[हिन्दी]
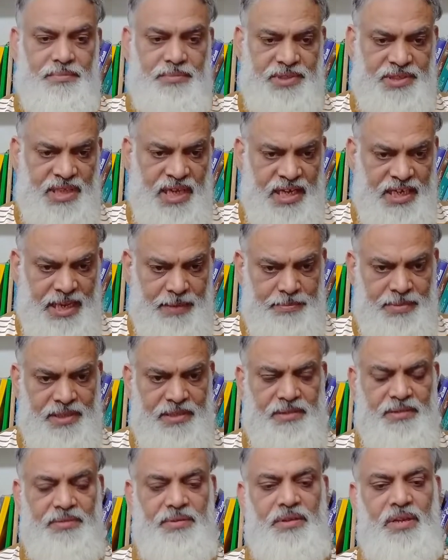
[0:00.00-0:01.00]
बजाल
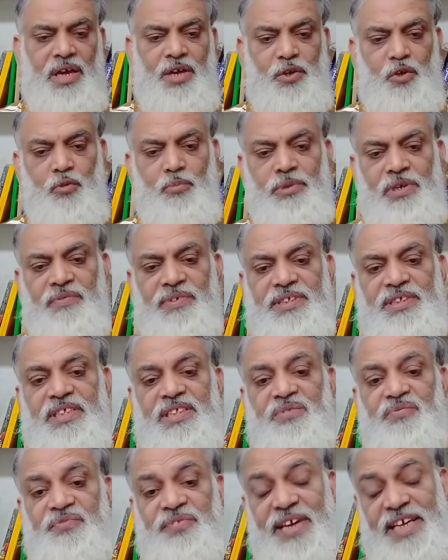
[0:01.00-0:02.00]
अहमद अयूबी
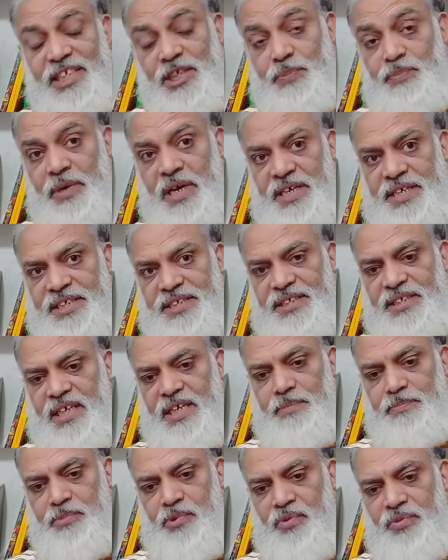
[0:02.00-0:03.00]
वर्सेस वेस्ट
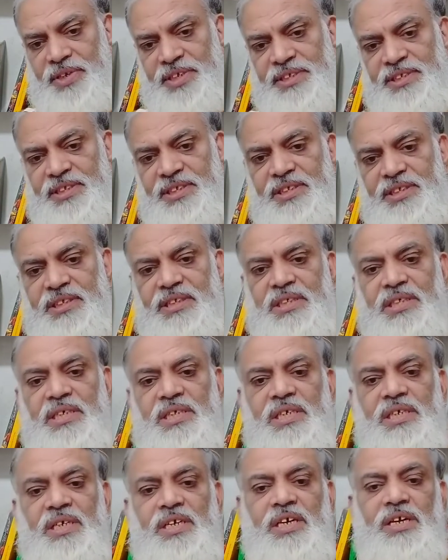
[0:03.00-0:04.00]
पाकिस्तान प्रोविंस
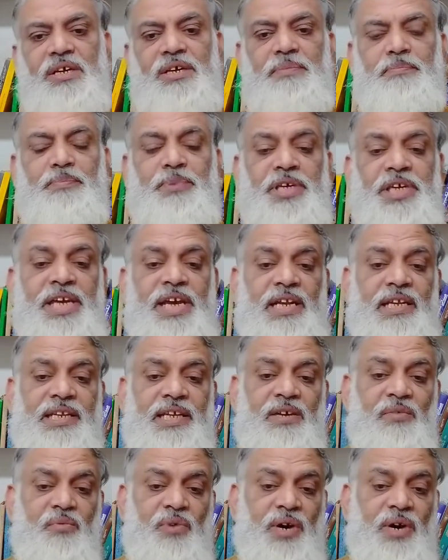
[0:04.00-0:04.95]
पीएलडी